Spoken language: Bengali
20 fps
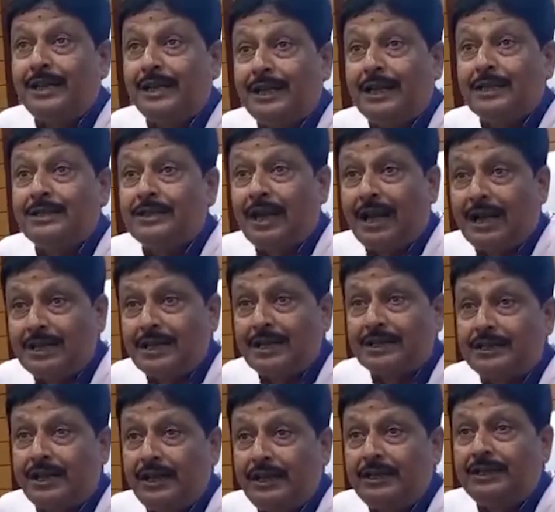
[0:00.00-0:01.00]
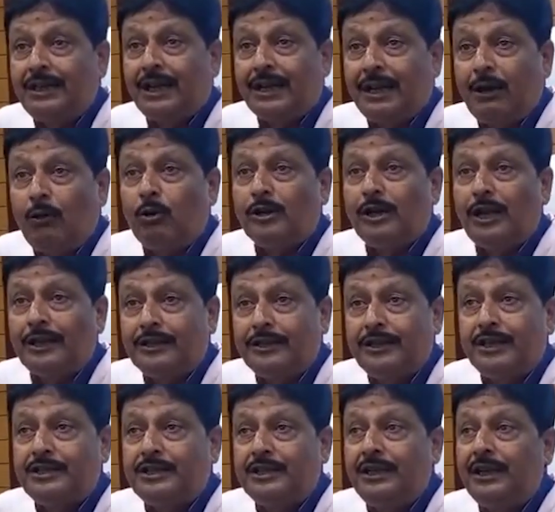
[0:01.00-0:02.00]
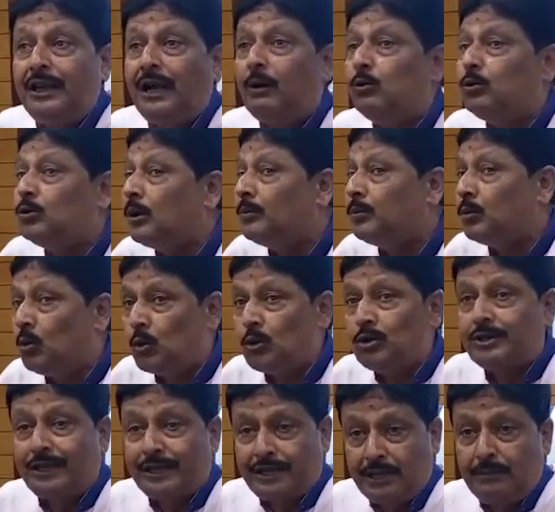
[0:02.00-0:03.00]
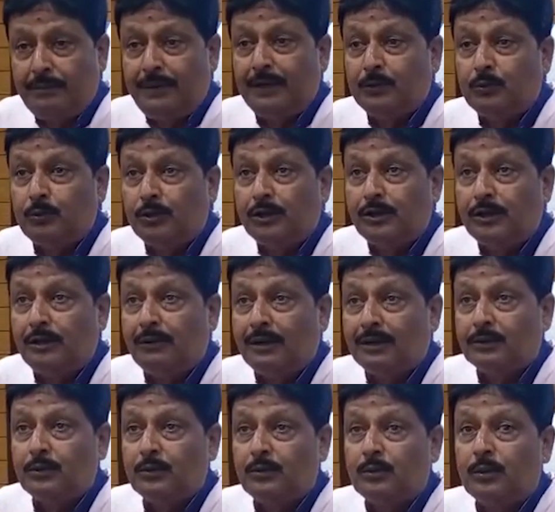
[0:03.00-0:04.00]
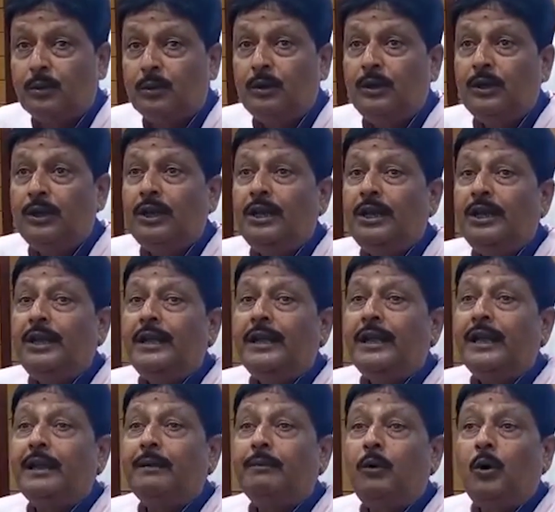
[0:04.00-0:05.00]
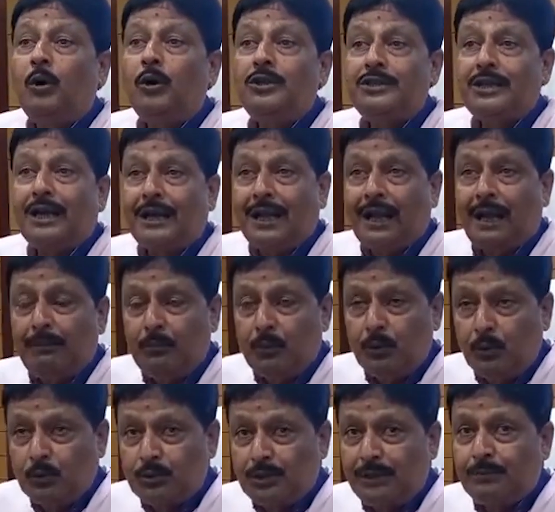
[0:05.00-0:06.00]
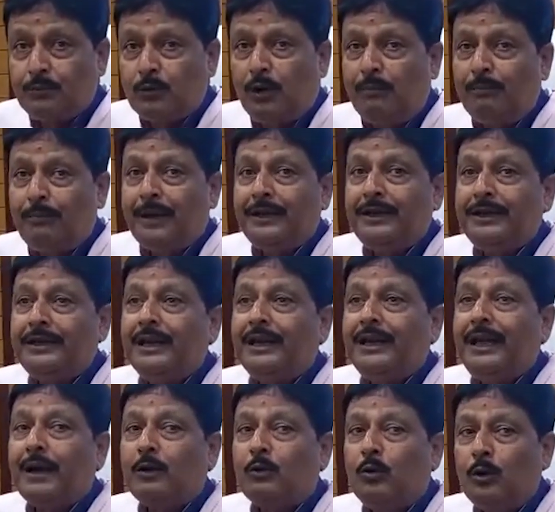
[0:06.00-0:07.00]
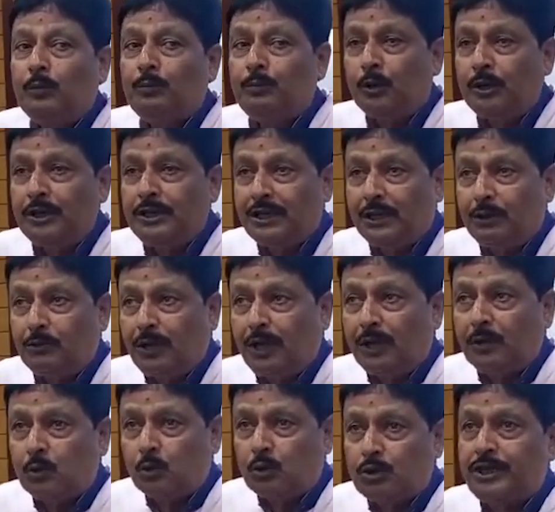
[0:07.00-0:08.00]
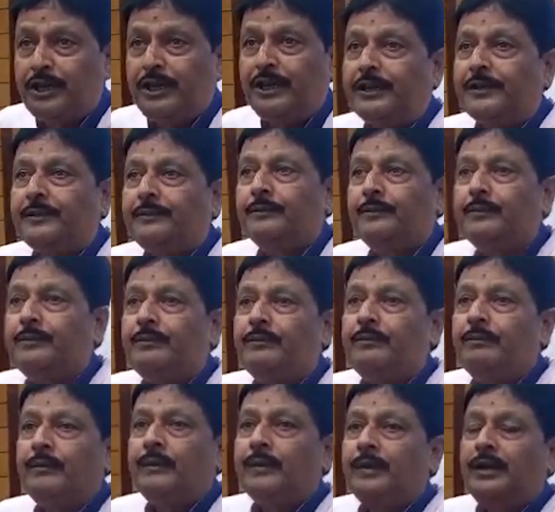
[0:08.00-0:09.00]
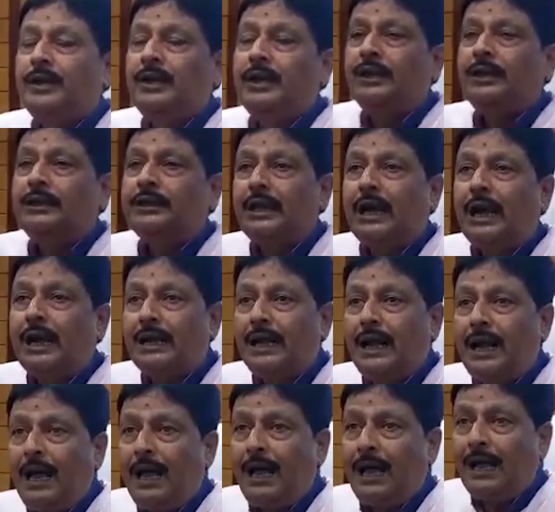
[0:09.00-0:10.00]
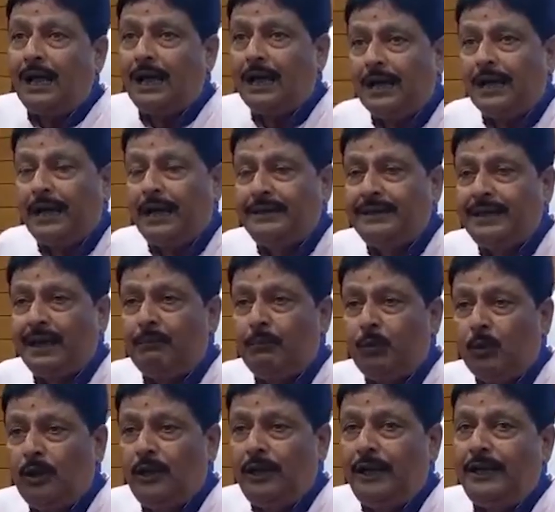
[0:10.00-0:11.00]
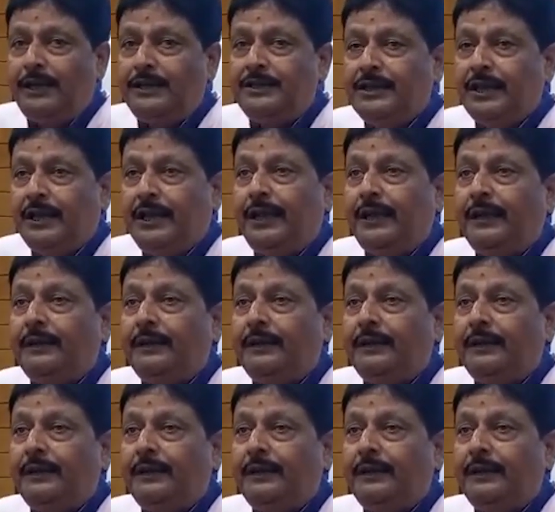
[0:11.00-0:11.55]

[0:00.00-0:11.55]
যারা জাজ আছেন তারা অর্ডার দিয়েছিলেন আউট অফ কোর্ট সেটেলমেন্ট করে দেওয়ার জন্য এবং যারা ব্লুচিপ কোম্পানিকে এখন পরিচালনা করছেন তারা এইটা বললেন যে